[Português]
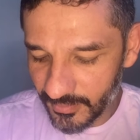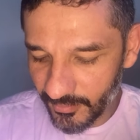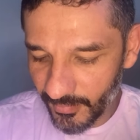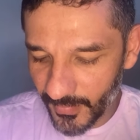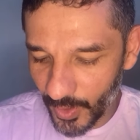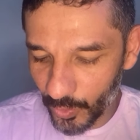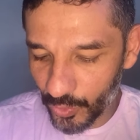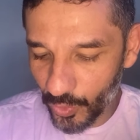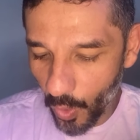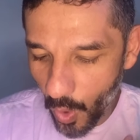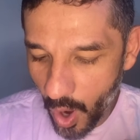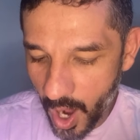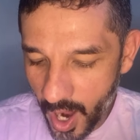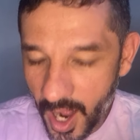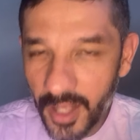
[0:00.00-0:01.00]
eu estou
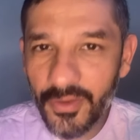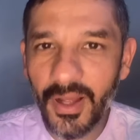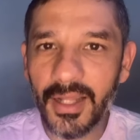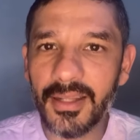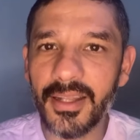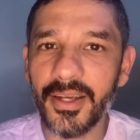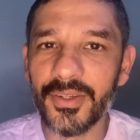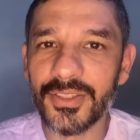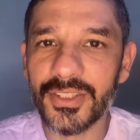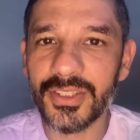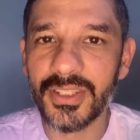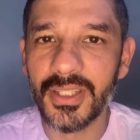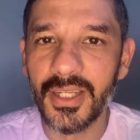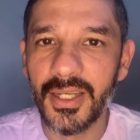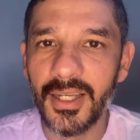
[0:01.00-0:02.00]
honrando a Deus,
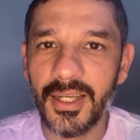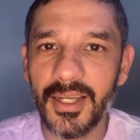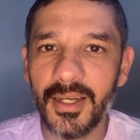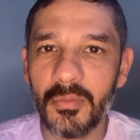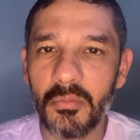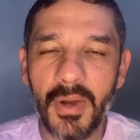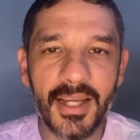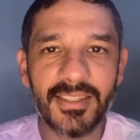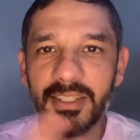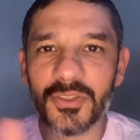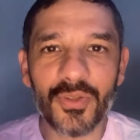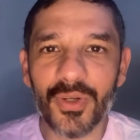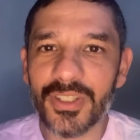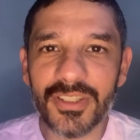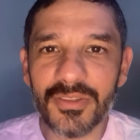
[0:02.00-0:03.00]
mas as
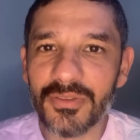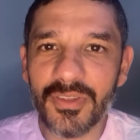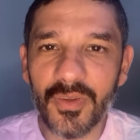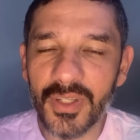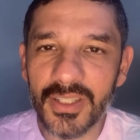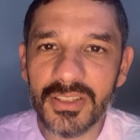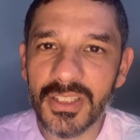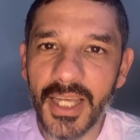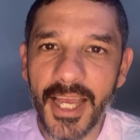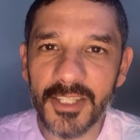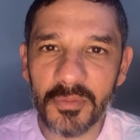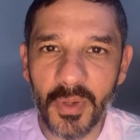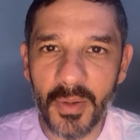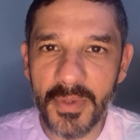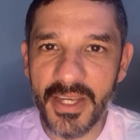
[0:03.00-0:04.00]
coisas não estão dando certo
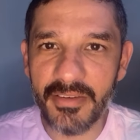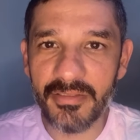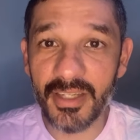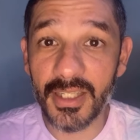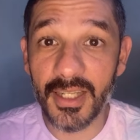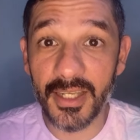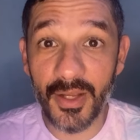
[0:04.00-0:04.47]
para minha vida.